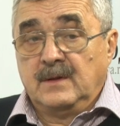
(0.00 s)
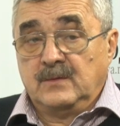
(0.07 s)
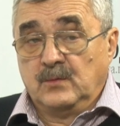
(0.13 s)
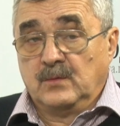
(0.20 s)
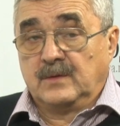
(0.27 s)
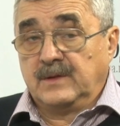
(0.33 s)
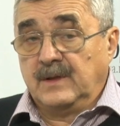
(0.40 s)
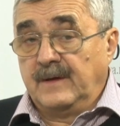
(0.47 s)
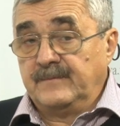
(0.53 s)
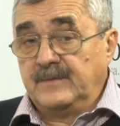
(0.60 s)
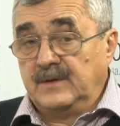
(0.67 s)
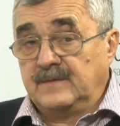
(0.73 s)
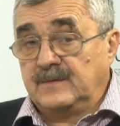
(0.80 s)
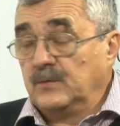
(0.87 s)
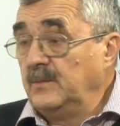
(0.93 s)
ну,
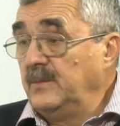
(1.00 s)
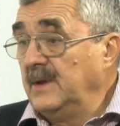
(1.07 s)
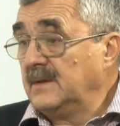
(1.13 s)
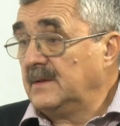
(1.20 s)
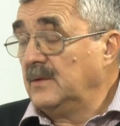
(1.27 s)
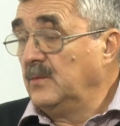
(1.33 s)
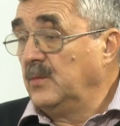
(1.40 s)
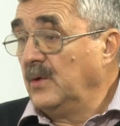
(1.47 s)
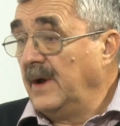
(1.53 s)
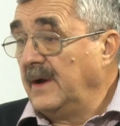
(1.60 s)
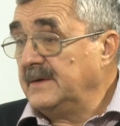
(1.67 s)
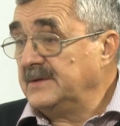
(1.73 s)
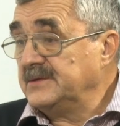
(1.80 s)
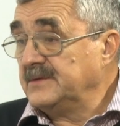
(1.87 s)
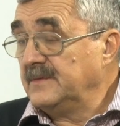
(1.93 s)
главный инструмент любой
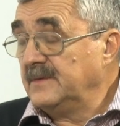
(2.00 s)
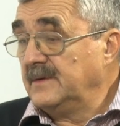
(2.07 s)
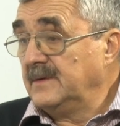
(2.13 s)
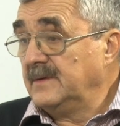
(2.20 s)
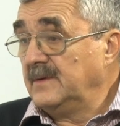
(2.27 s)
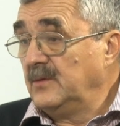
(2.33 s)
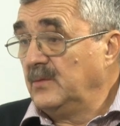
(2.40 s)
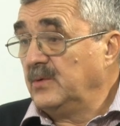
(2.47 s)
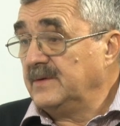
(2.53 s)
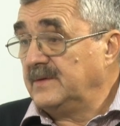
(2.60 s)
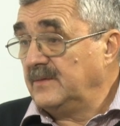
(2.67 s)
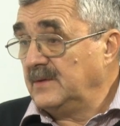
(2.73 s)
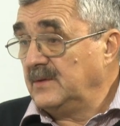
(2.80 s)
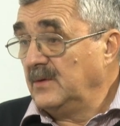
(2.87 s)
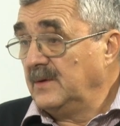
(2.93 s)
оранжевой, э, любой
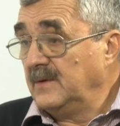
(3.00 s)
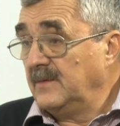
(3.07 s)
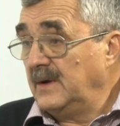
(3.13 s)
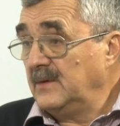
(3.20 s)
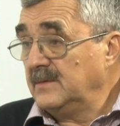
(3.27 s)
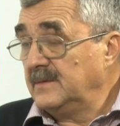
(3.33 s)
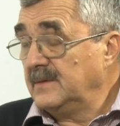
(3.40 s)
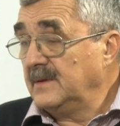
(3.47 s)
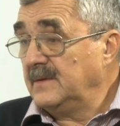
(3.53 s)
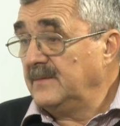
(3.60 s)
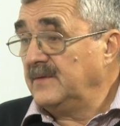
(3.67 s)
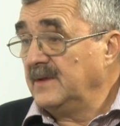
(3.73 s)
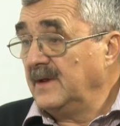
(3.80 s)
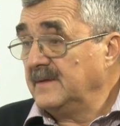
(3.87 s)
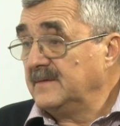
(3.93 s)
цветной эволюции – это
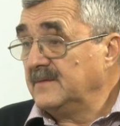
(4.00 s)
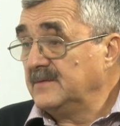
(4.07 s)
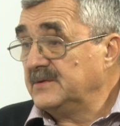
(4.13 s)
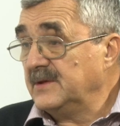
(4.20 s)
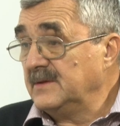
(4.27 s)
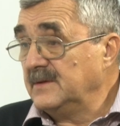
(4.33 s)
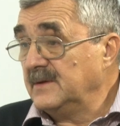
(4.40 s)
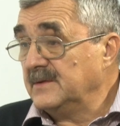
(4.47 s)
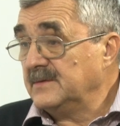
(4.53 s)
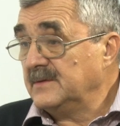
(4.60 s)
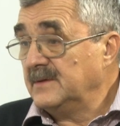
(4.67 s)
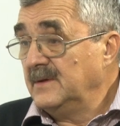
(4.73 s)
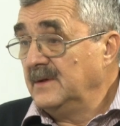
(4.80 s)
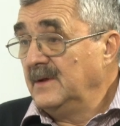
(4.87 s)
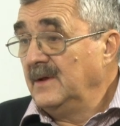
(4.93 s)
финансовый шантаж.
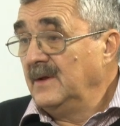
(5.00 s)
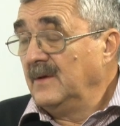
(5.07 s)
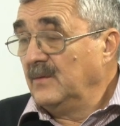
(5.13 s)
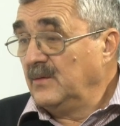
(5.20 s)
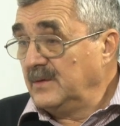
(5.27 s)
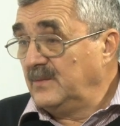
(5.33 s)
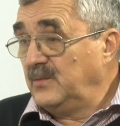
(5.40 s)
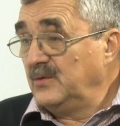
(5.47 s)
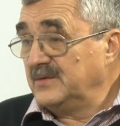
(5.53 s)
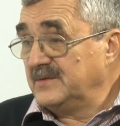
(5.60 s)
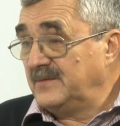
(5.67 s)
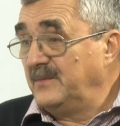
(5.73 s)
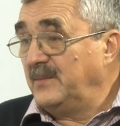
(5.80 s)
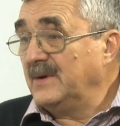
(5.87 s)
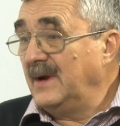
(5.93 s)
Вот
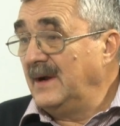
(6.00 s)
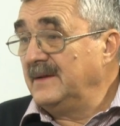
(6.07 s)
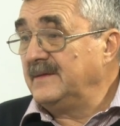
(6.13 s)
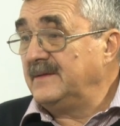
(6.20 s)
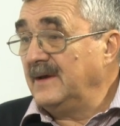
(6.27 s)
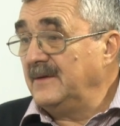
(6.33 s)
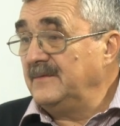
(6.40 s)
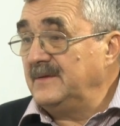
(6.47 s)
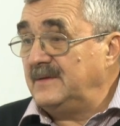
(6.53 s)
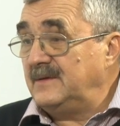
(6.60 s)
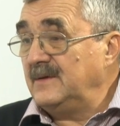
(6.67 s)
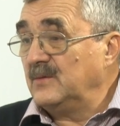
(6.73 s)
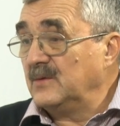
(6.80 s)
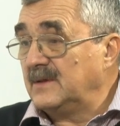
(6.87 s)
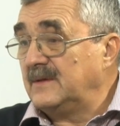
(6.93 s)
будешь неправильно себя
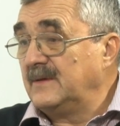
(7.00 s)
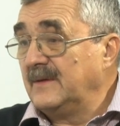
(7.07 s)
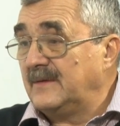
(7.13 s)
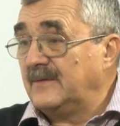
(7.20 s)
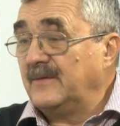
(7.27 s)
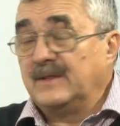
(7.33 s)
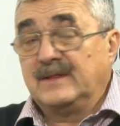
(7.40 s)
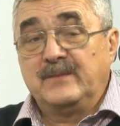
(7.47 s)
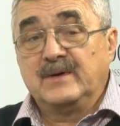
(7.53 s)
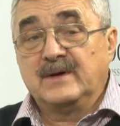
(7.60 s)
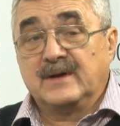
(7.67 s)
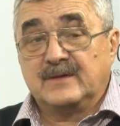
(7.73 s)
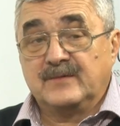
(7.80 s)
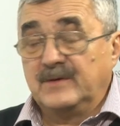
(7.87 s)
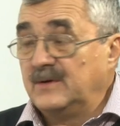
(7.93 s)
вести, вот твои,
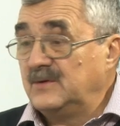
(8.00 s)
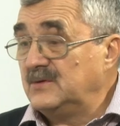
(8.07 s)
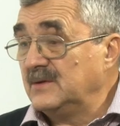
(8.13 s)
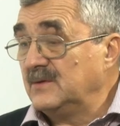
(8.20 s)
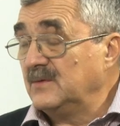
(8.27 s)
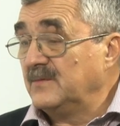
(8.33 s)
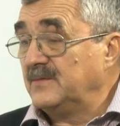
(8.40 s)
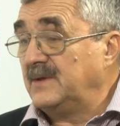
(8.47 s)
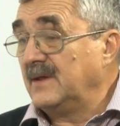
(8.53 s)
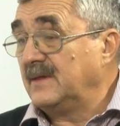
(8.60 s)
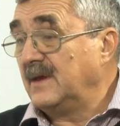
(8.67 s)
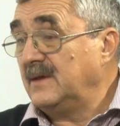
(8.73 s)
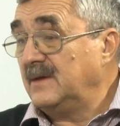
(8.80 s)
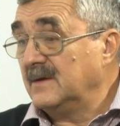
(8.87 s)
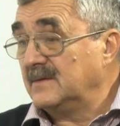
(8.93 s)
номера твоих счетов в
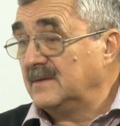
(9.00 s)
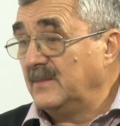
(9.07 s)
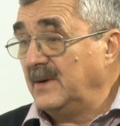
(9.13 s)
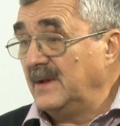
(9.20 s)
таких-то